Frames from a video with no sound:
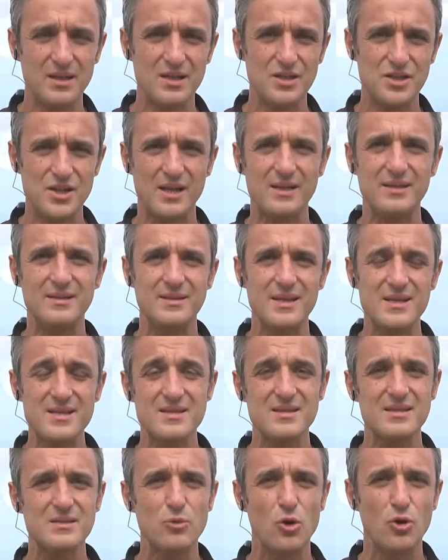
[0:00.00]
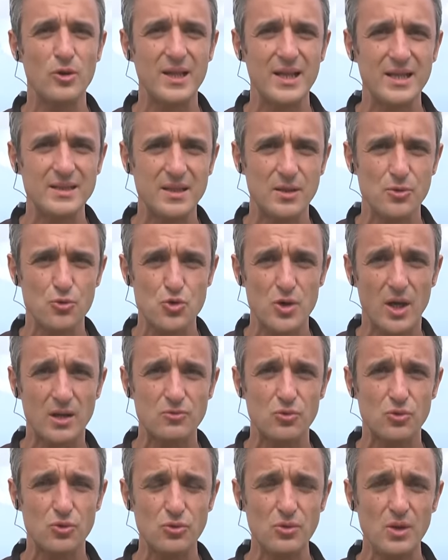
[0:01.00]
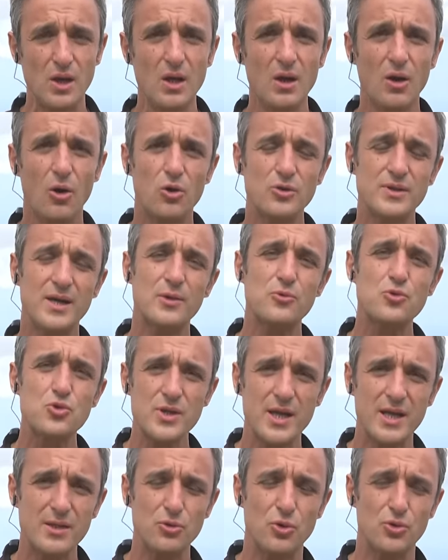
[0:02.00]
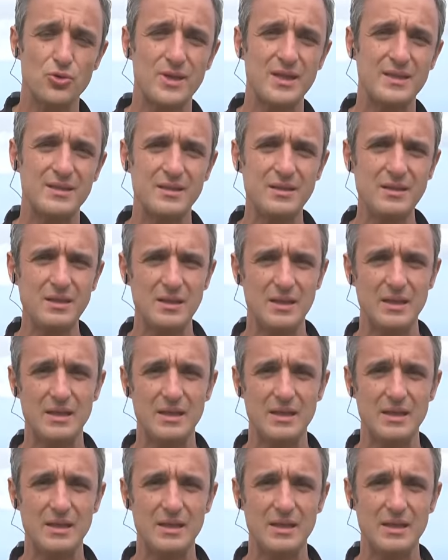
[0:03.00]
şeklinde sınır bölgelerinden uzak durun. Oradan kuzeye doğru gidin